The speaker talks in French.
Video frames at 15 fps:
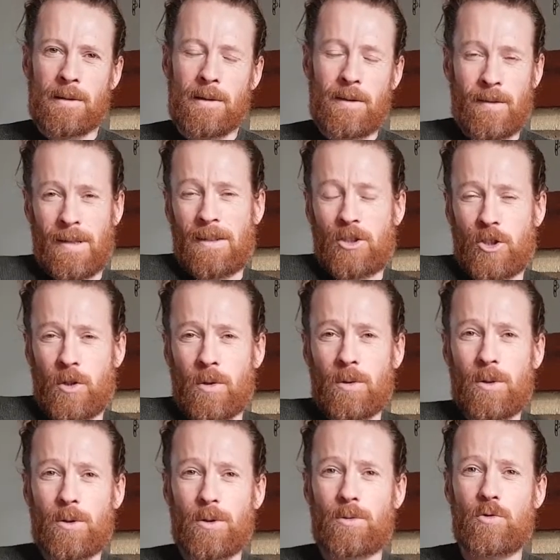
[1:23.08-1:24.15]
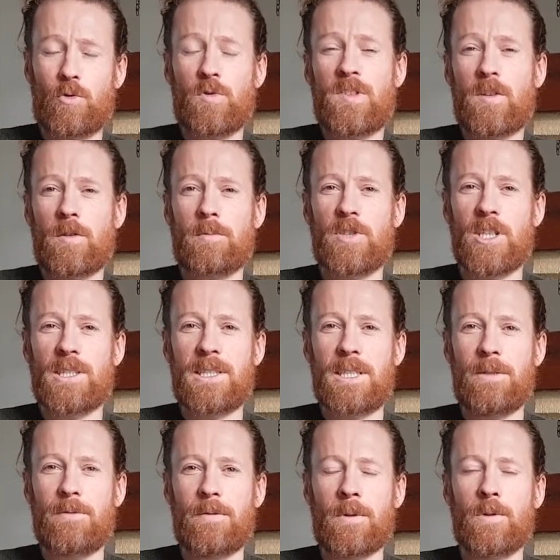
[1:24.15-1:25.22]
sachant que tous ces
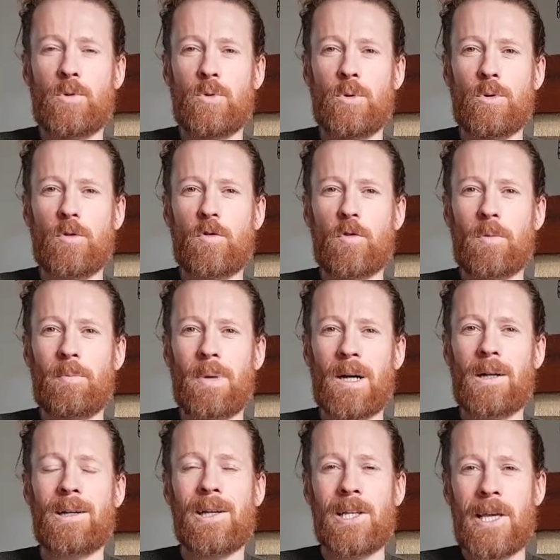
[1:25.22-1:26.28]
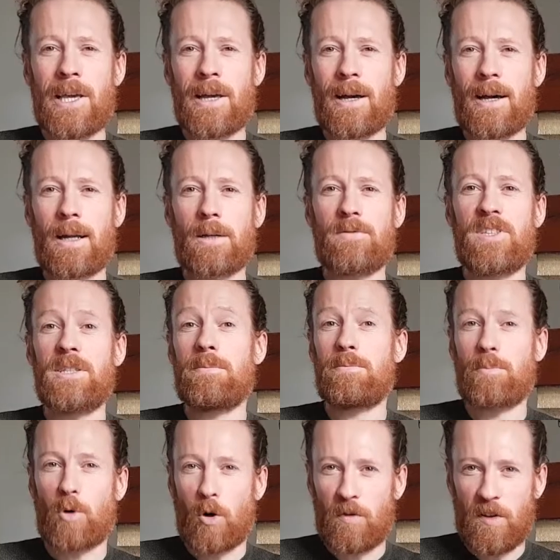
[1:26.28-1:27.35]
objectifs ne sont pas liés à la vie
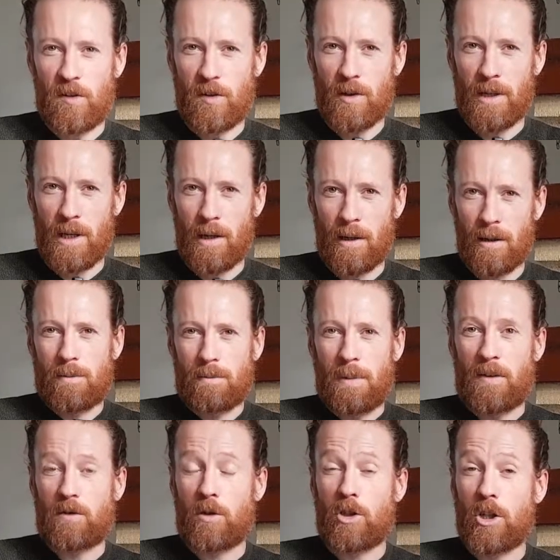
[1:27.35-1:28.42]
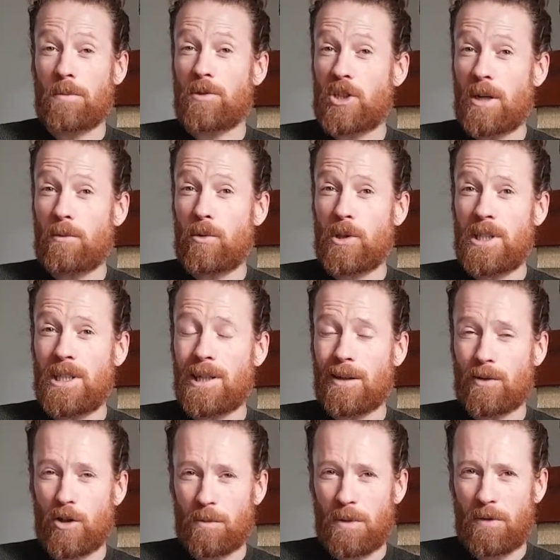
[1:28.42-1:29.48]
professionnelle. Parce que comme j'aime le dire
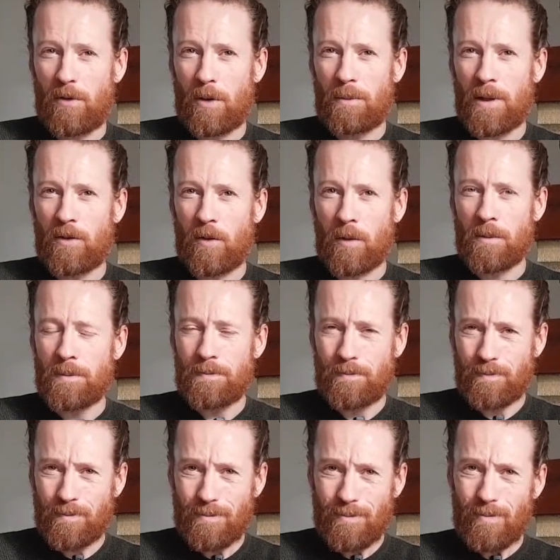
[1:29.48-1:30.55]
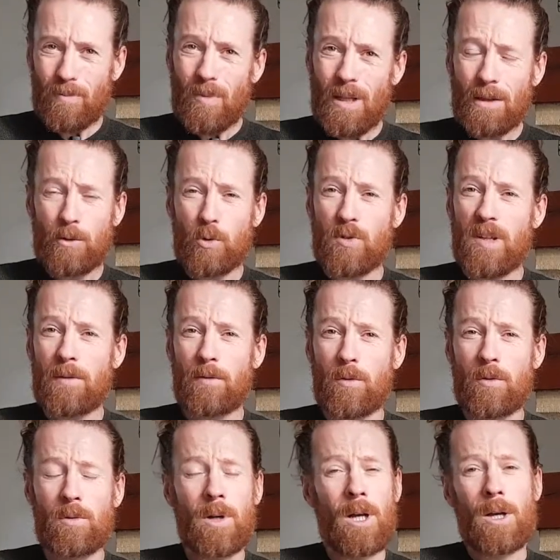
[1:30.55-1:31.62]
dans mes formations, nous
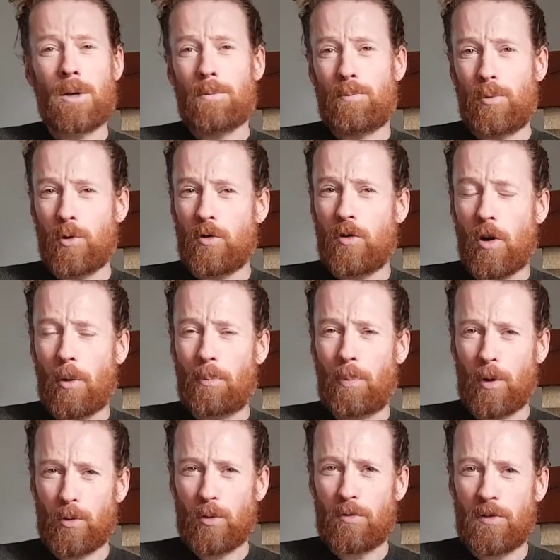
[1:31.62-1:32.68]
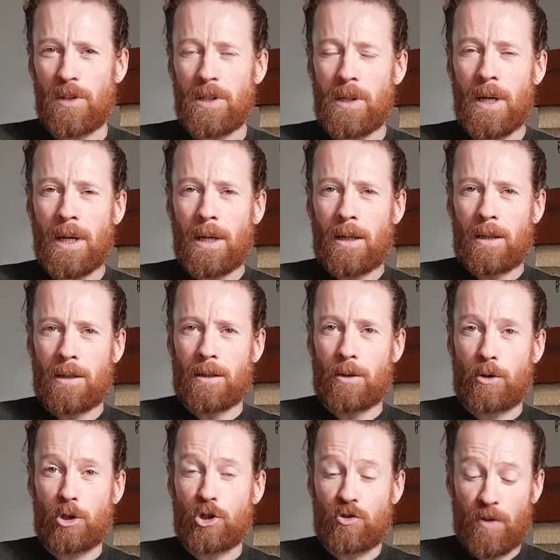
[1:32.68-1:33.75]
avons plusieurs pans de vie euh,
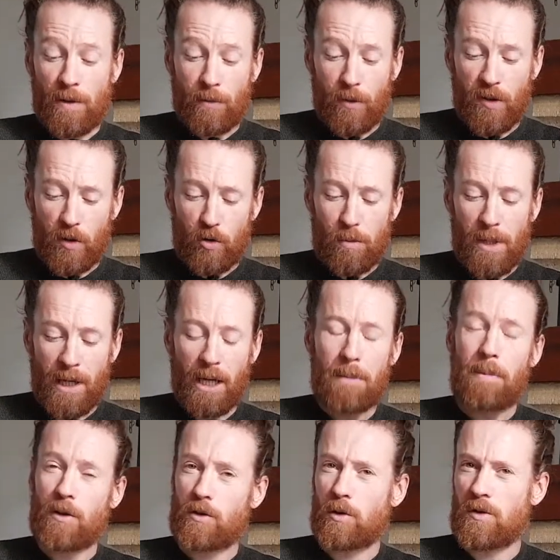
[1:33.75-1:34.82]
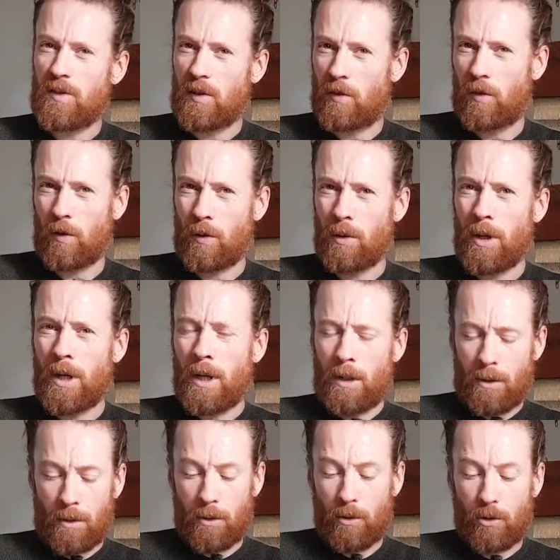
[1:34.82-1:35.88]
que je vais vous énumérer parce que c'est ceux
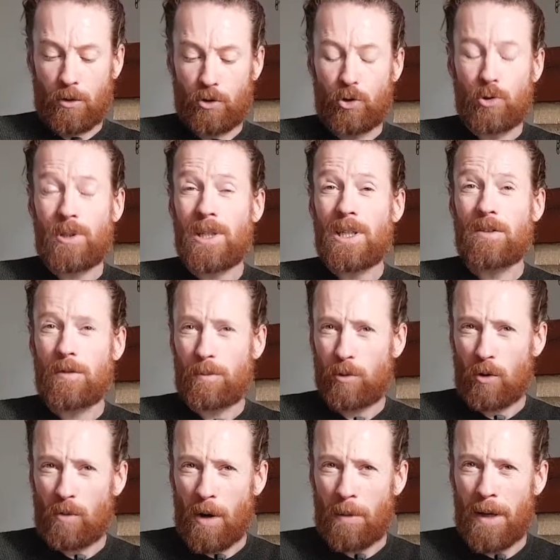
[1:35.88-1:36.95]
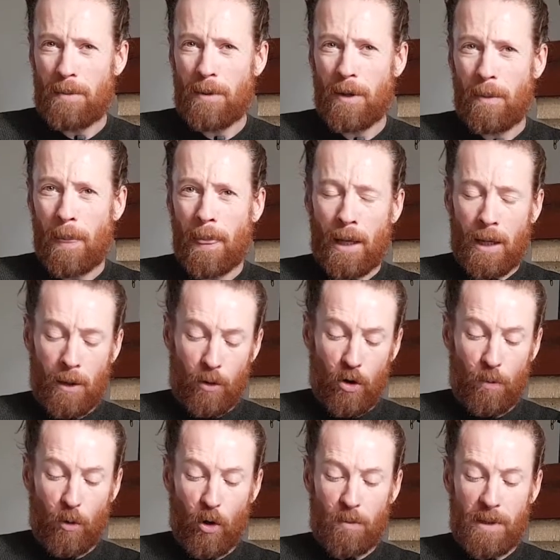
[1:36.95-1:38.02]
euh, que j'utilise pour moi-même. Le
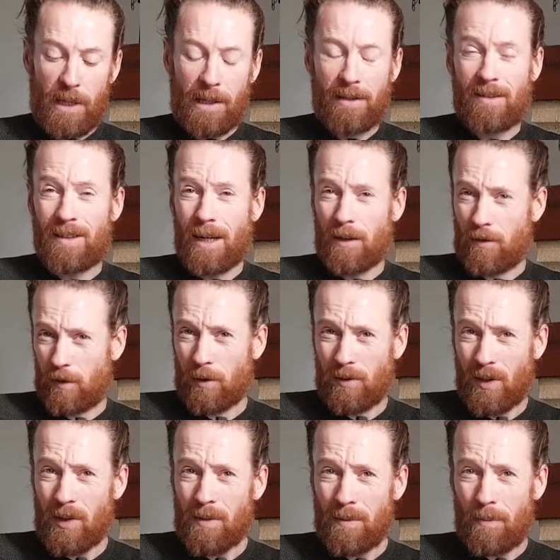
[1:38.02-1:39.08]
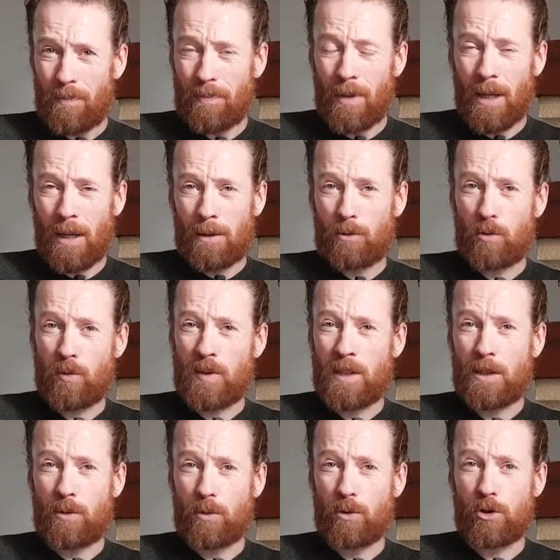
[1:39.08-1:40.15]
premier, c'est la santé, tout ce
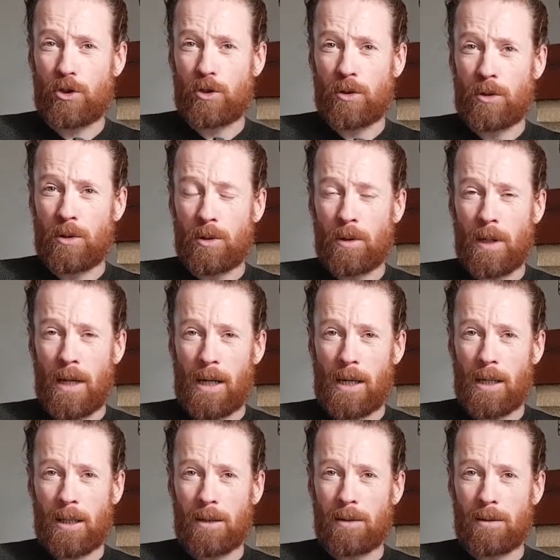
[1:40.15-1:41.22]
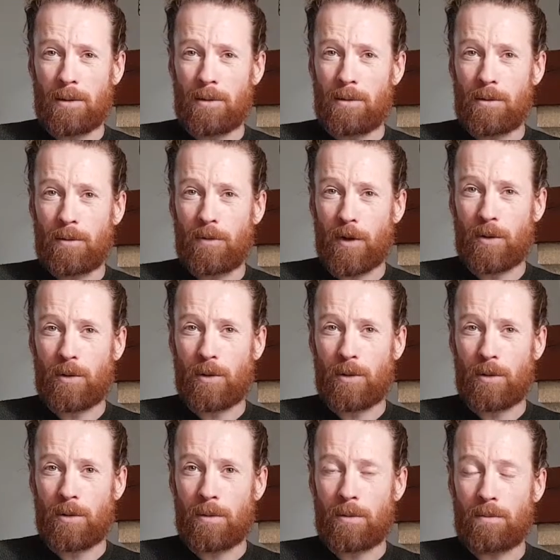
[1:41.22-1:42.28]
qui touche euh, à
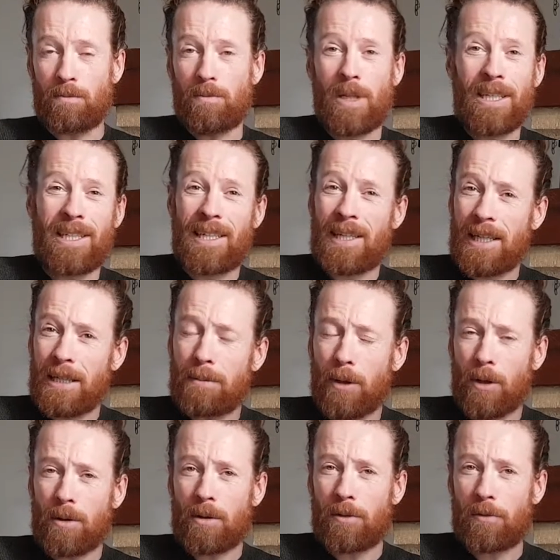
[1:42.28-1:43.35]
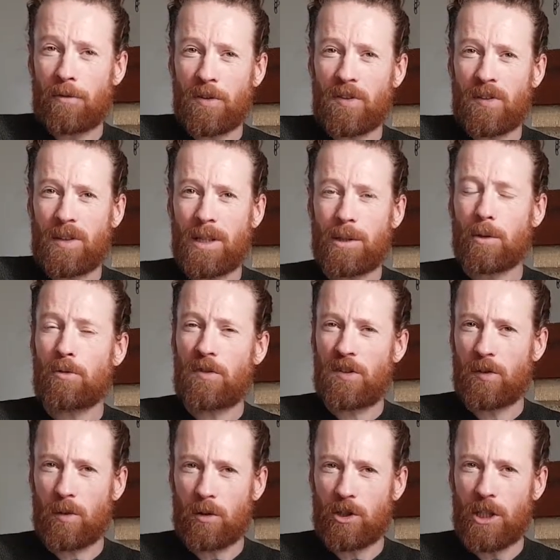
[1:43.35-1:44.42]
votre équilibre physique,
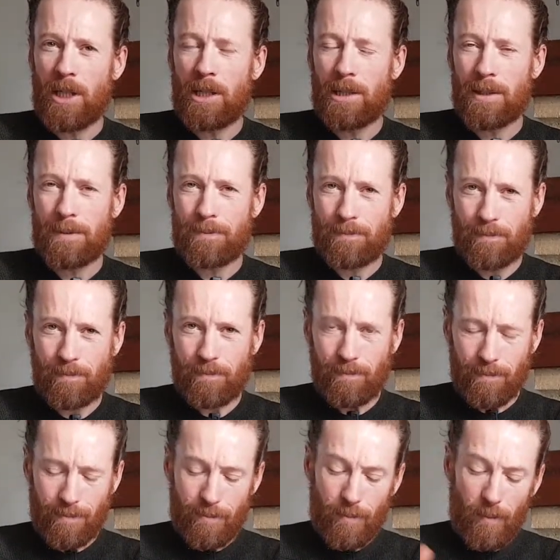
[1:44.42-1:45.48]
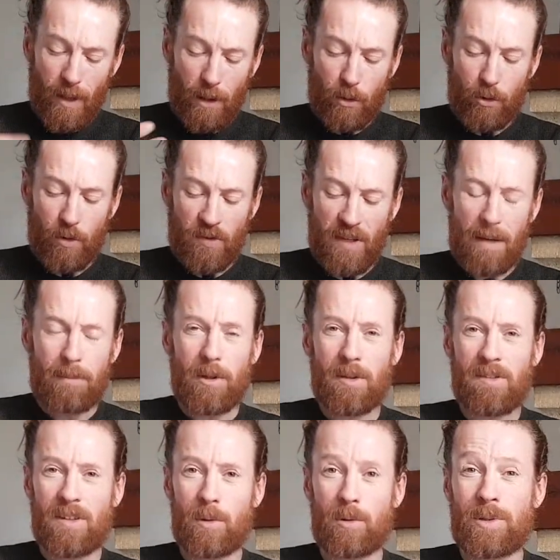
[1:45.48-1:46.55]
physiologique. Le deuxième,
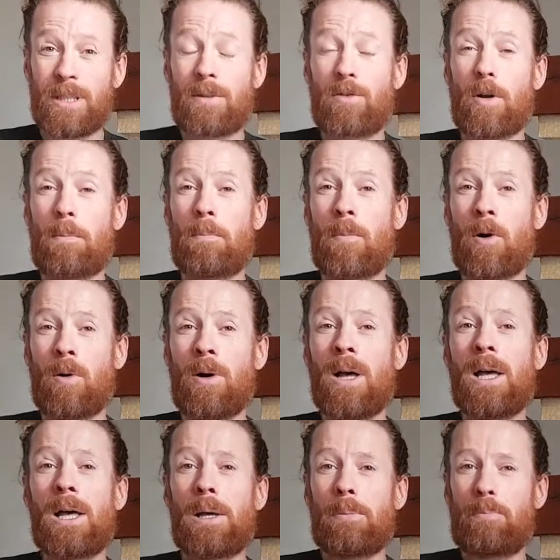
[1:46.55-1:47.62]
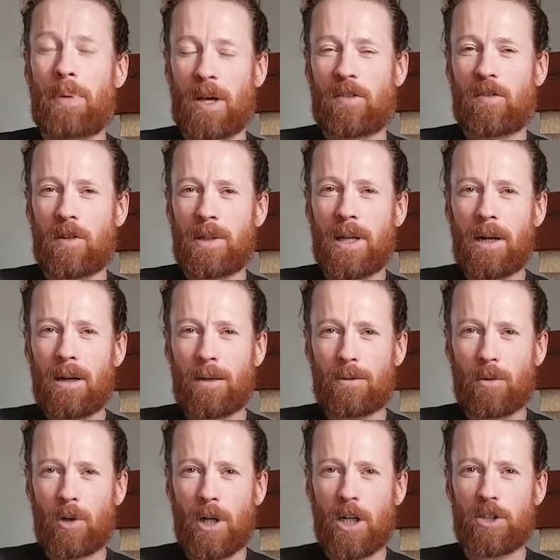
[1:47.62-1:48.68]
c'est le développement personnel.
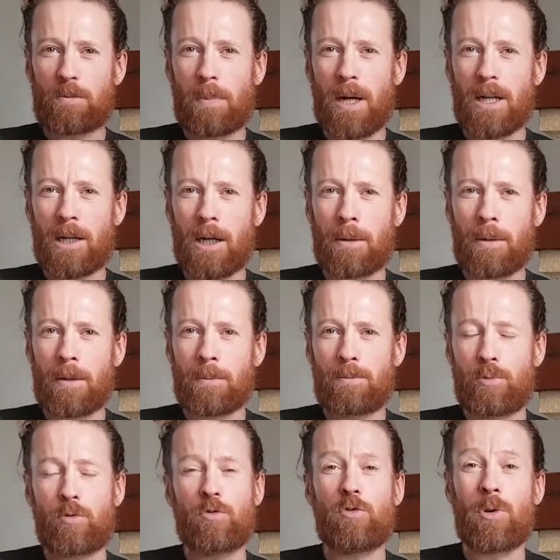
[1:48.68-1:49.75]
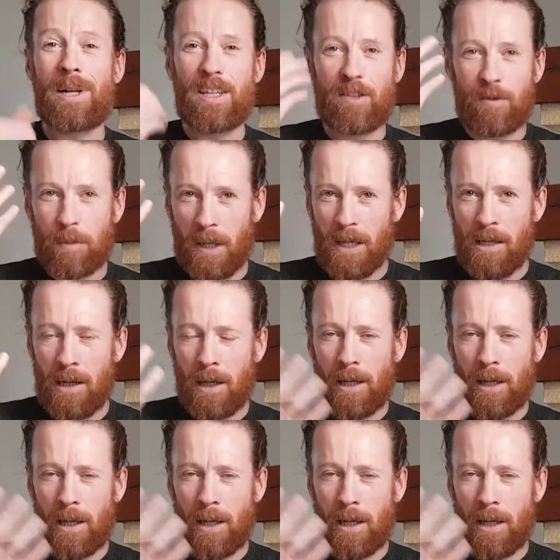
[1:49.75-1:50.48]
Donc là, je parlerai plus de l'esprit,